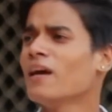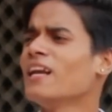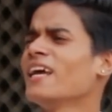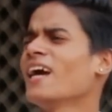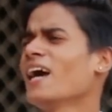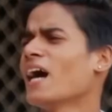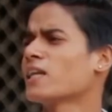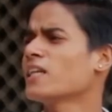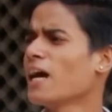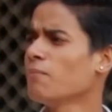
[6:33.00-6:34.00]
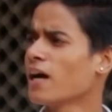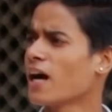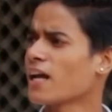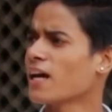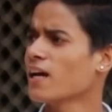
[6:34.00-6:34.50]
पे ले आए यार टाइम
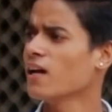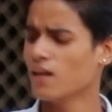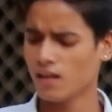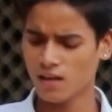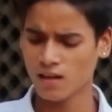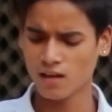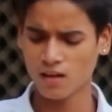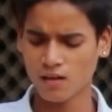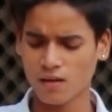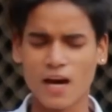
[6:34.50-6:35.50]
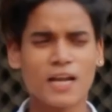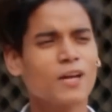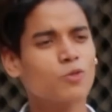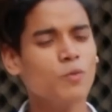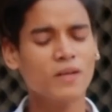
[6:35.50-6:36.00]
लगा रहा है अरे
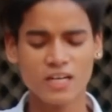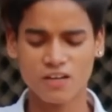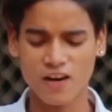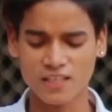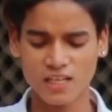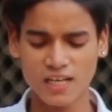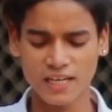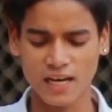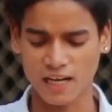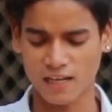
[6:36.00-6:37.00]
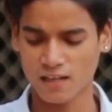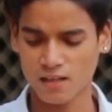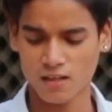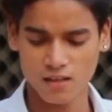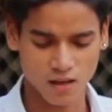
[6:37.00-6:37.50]
यार उसको मैंने रखवाया था ना लेके आ रहा
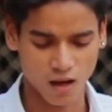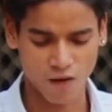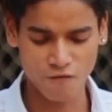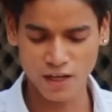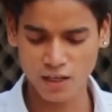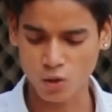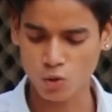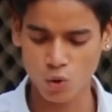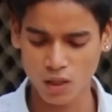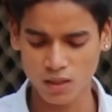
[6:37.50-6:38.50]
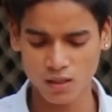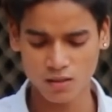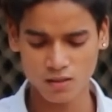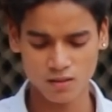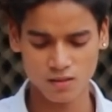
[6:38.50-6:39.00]
है आप वेट करो थोड़ा सा
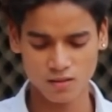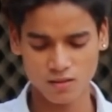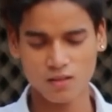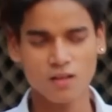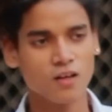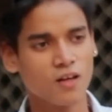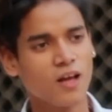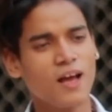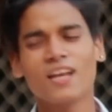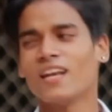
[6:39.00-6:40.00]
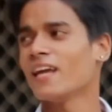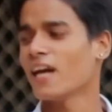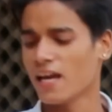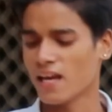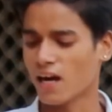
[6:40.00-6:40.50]
ले
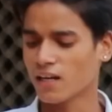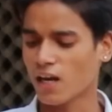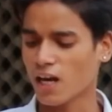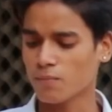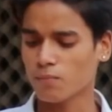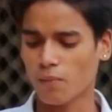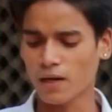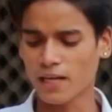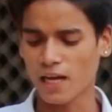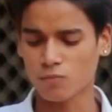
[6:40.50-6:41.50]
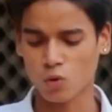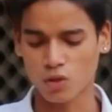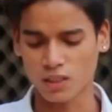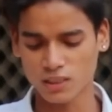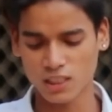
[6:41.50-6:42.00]
आए यार टाइम भाई टाइम
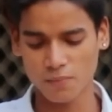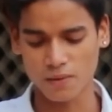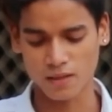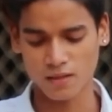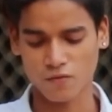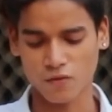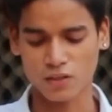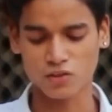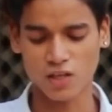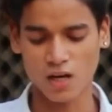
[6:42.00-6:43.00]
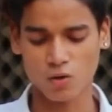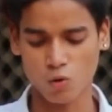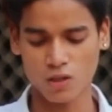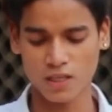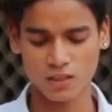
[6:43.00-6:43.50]
थोड़ी अंशी का फिर अंशी का
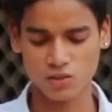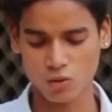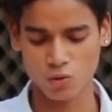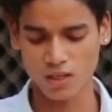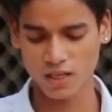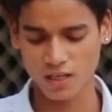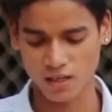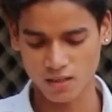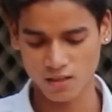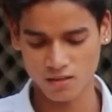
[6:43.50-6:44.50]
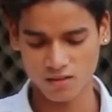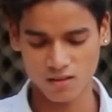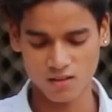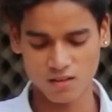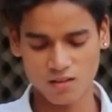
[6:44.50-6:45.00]
आँख खोल देगी अच्छा थोड़ी
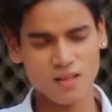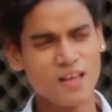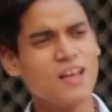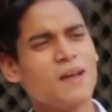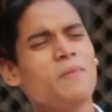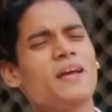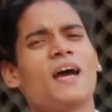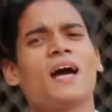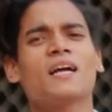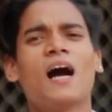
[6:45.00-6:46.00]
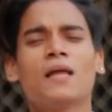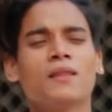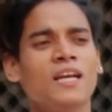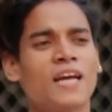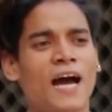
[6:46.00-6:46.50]
लगे यार कहाँ
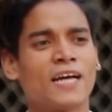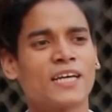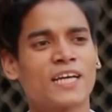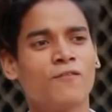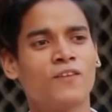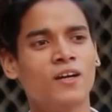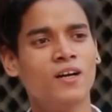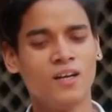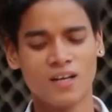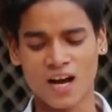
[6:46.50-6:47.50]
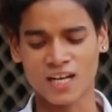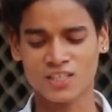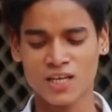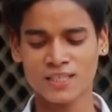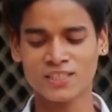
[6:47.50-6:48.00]
से ले आया ये गिफ्ट
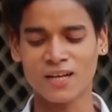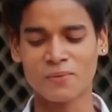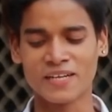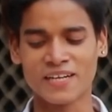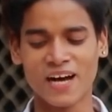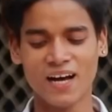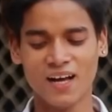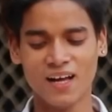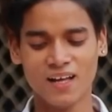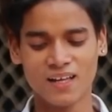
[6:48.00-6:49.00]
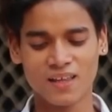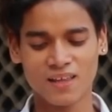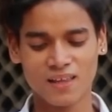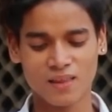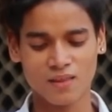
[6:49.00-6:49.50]
अच्छे से चल भी नहीं
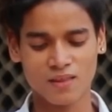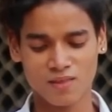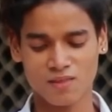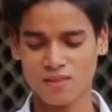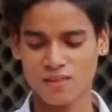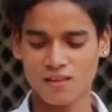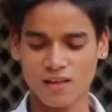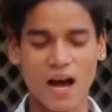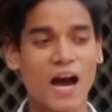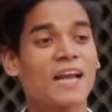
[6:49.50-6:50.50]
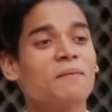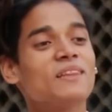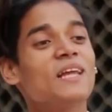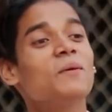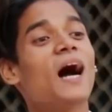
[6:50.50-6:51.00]
रहा क्या अरे
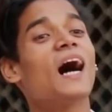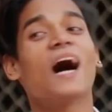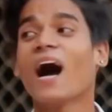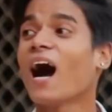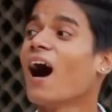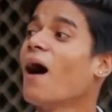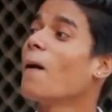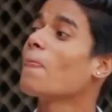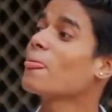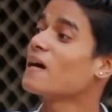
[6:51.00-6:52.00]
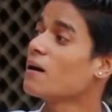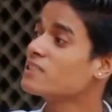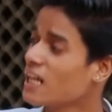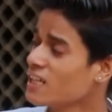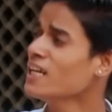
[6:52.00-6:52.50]
मतलब
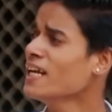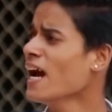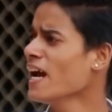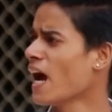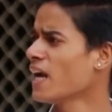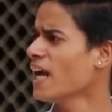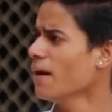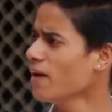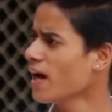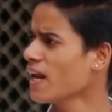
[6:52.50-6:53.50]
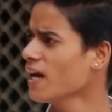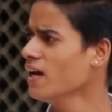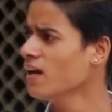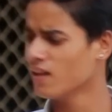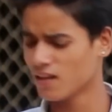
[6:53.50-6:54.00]
जल्दी ले आया यार टाइम लगा रहा
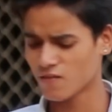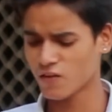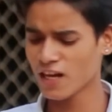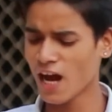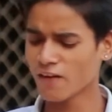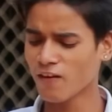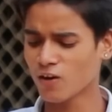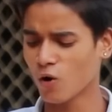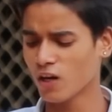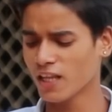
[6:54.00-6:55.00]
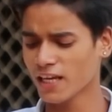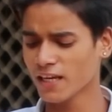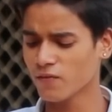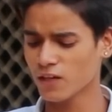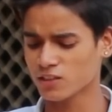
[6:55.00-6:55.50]
है फिर आँख वक्त खोल
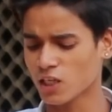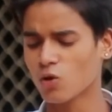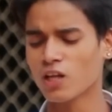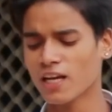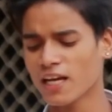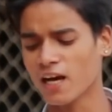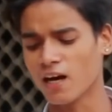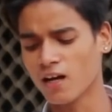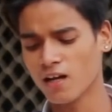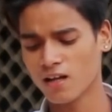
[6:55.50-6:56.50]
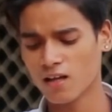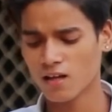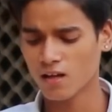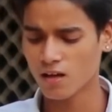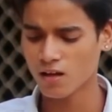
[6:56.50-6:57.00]
देगी फिर अच्छा थोड़ी लगेगा
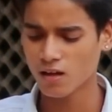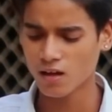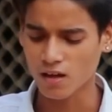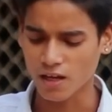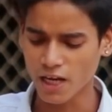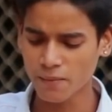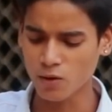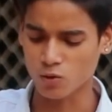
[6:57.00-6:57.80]
एक